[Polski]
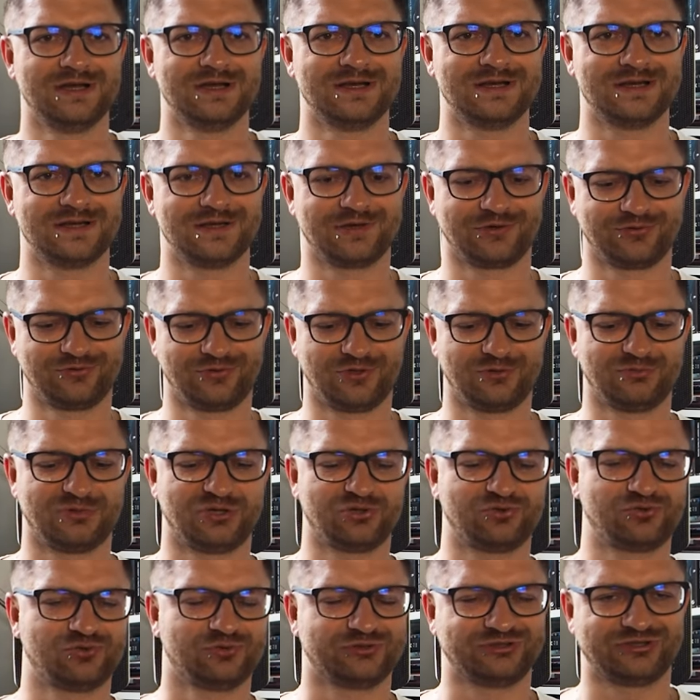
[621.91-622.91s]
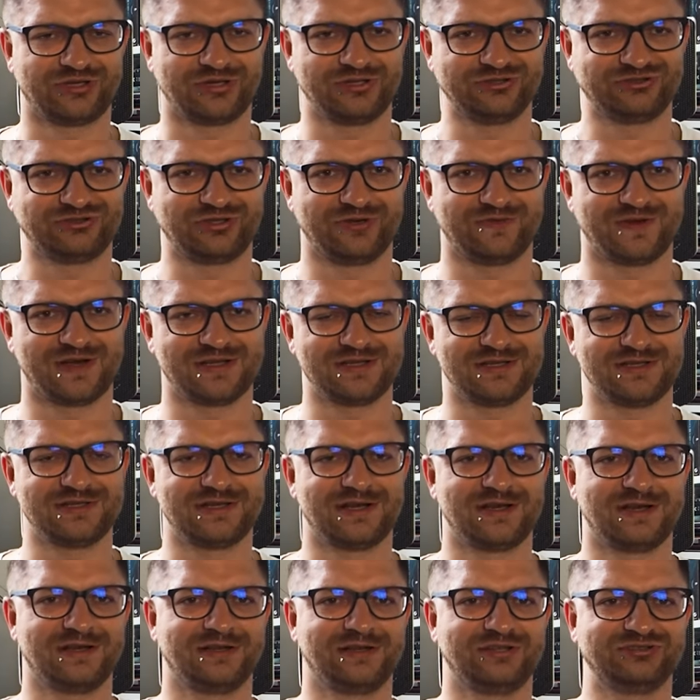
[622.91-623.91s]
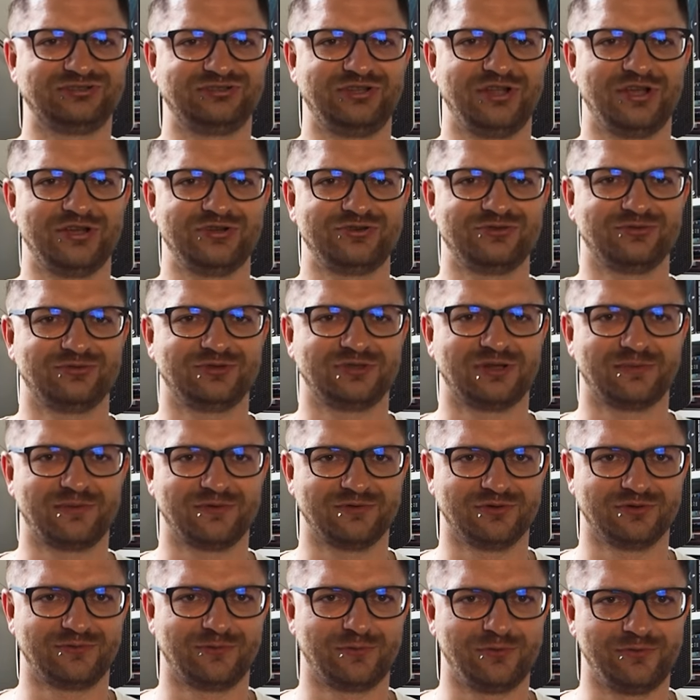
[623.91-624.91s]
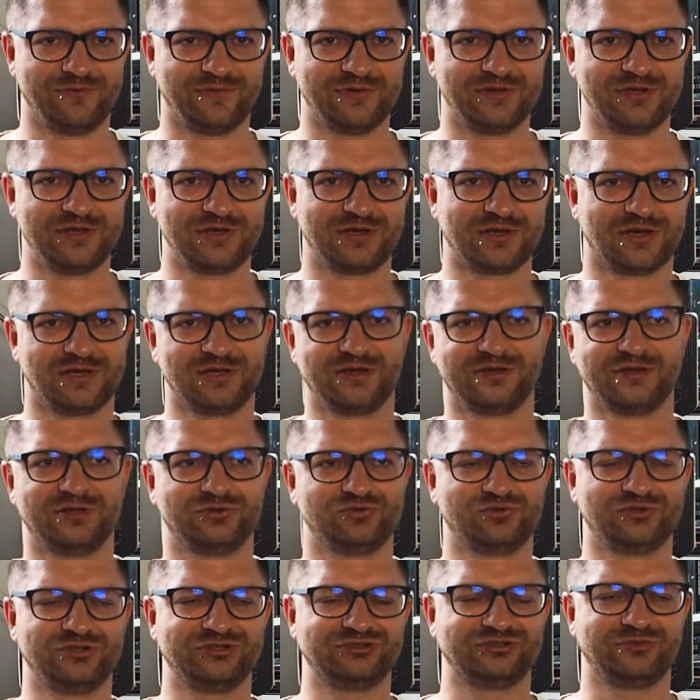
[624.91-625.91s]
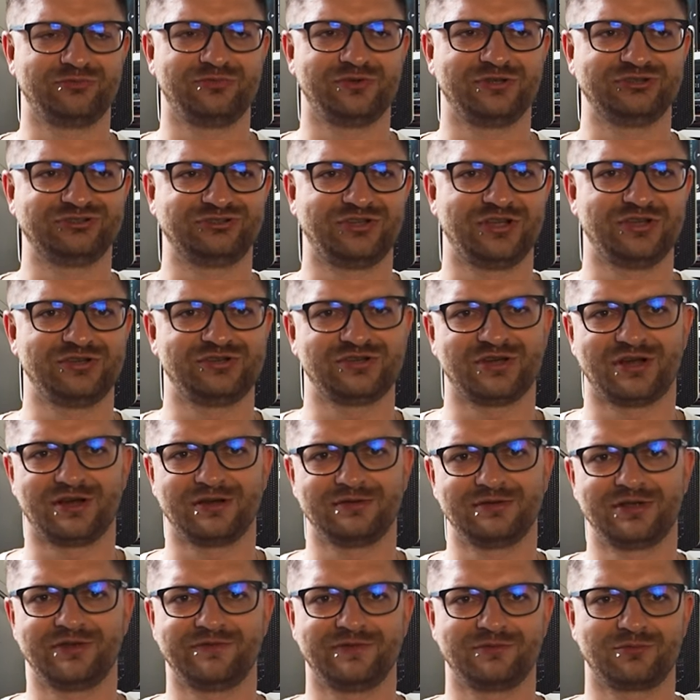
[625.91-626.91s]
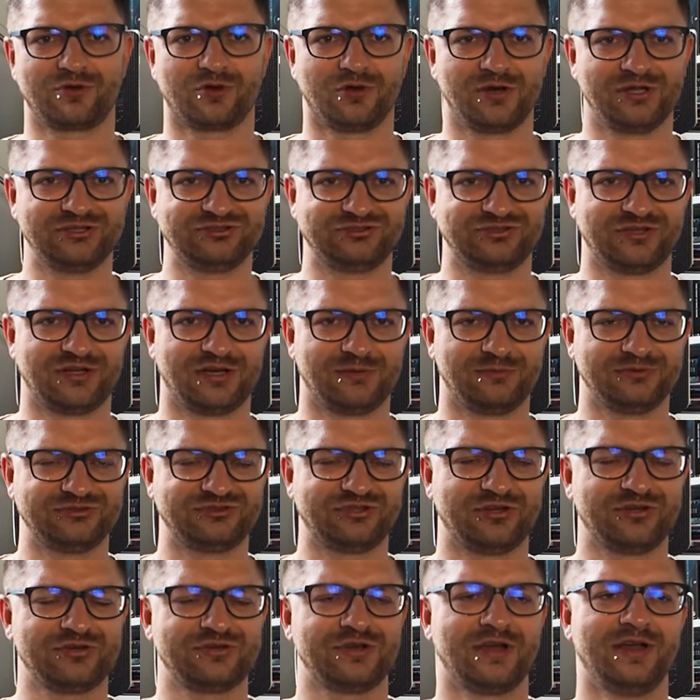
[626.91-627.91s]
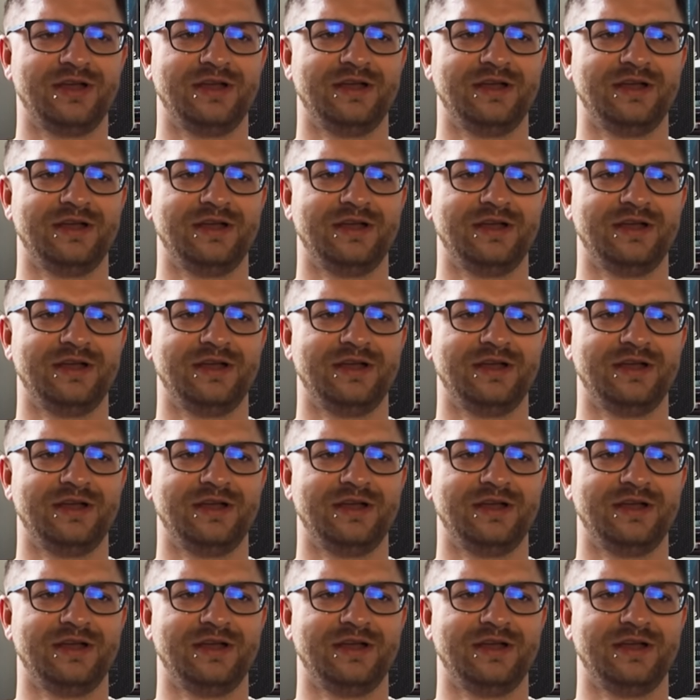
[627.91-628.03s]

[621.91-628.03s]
e, który masz zarejestrowany na, na zdjęciu, to na pewno Twój wynik, a nie, że nie zrobiłeś zdjęcia, nie wiem, koledze albo coś.